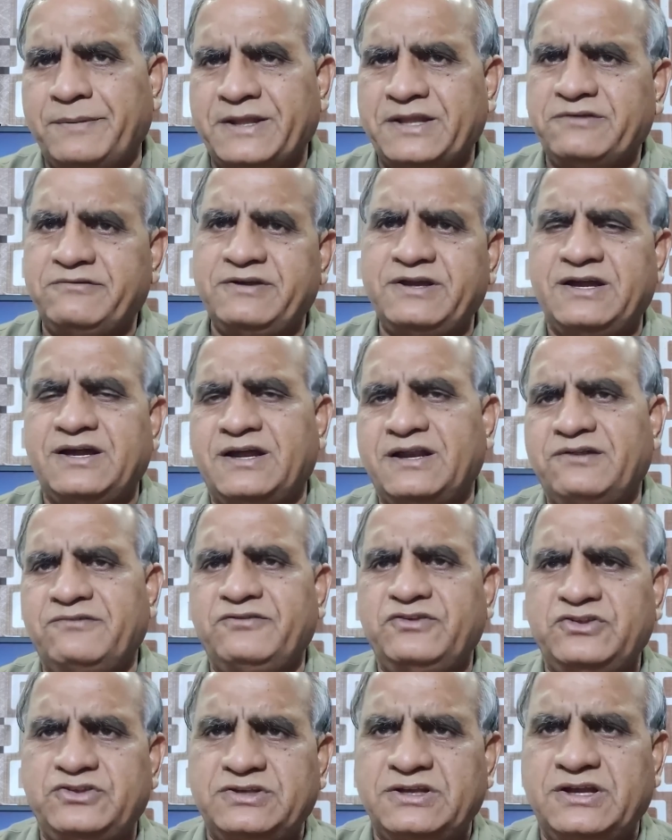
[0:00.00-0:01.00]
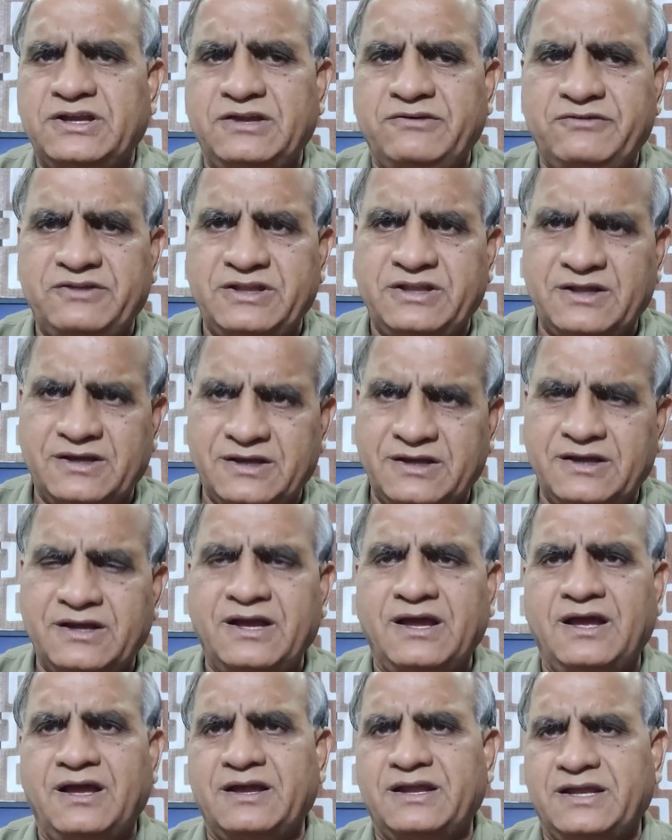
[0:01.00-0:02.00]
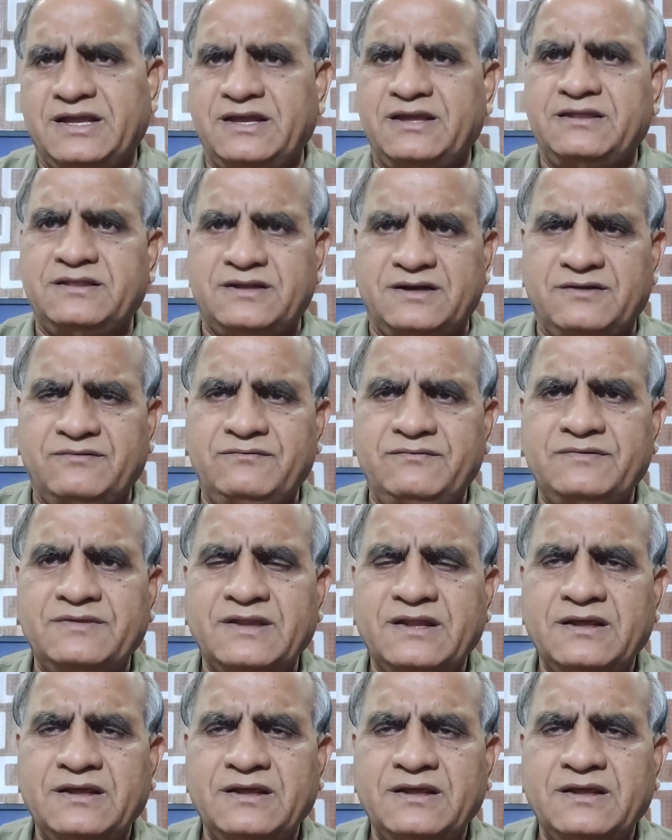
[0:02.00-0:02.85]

పదవీ కాలం ఇచ్చే విధంగా కేంద్రం